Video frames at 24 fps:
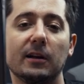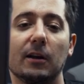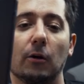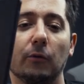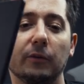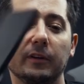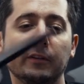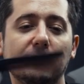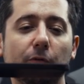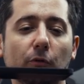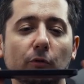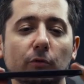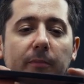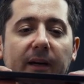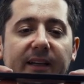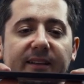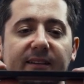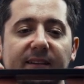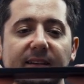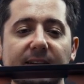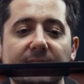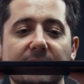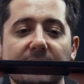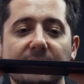Là, on est sur une
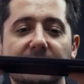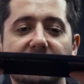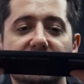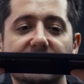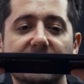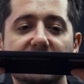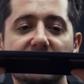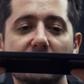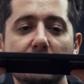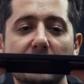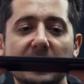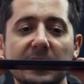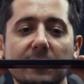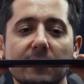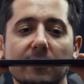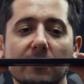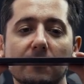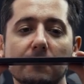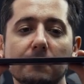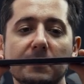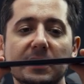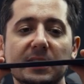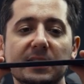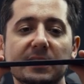batterie
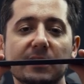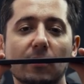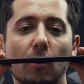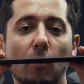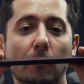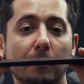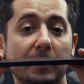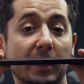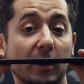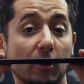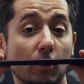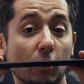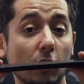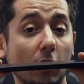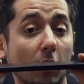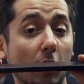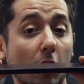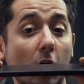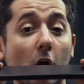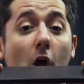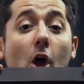7000 mAh,